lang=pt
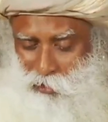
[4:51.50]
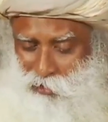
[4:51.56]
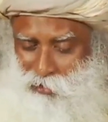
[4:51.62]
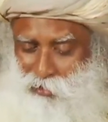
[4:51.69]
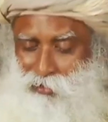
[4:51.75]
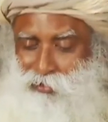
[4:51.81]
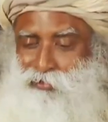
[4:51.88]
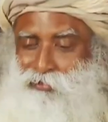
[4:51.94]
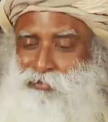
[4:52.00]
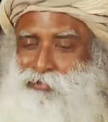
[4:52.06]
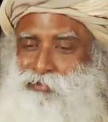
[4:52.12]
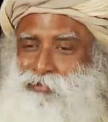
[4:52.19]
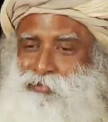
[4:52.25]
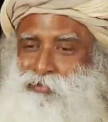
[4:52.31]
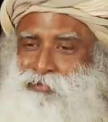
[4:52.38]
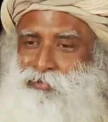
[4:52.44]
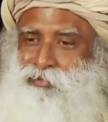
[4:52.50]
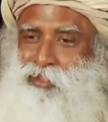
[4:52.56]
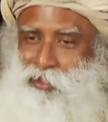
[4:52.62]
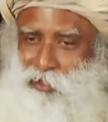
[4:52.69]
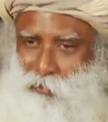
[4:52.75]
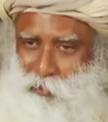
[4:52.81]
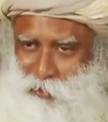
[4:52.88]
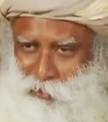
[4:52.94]
que
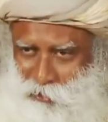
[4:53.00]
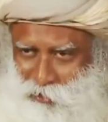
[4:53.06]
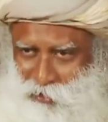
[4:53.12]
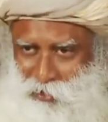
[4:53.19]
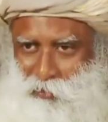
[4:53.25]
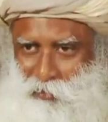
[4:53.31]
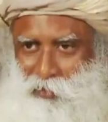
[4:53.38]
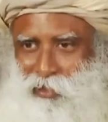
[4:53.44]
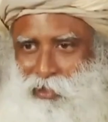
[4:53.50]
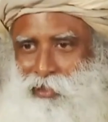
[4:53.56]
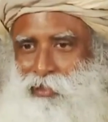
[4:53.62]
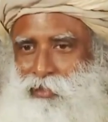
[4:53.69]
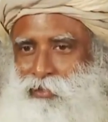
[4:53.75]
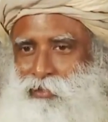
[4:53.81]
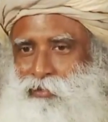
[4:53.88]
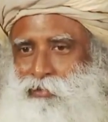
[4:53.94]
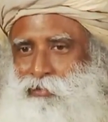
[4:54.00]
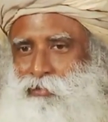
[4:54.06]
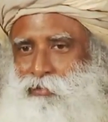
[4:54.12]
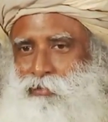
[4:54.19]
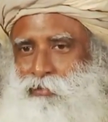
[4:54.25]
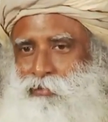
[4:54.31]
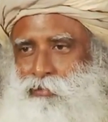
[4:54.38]
o ser humano apenas seja.